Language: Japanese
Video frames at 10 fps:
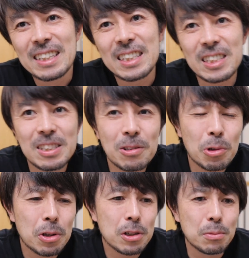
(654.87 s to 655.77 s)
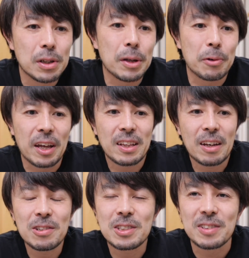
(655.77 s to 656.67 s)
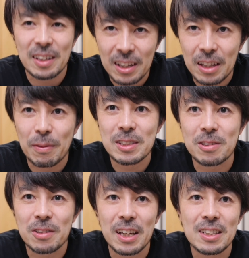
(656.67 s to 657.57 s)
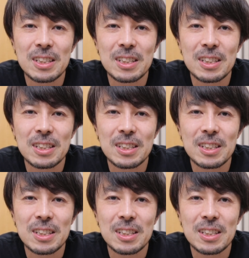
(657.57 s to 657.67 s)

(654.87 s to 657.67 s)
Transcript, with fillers: 写真を取り組む上でもね楽しくなってきますので、